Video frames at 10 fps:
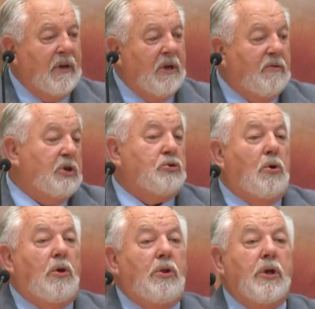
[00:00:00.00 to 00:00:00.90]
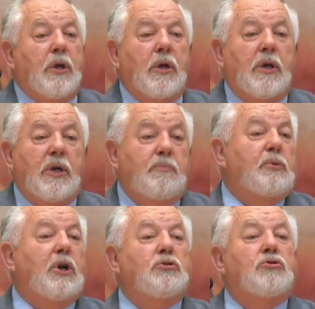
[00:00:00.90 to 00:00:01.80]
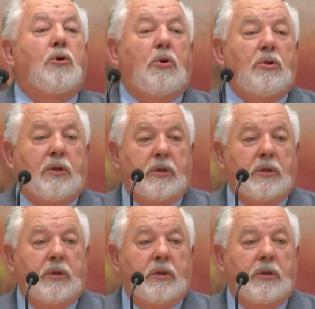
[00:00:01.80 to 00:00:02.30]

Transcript: Вошел и прошел.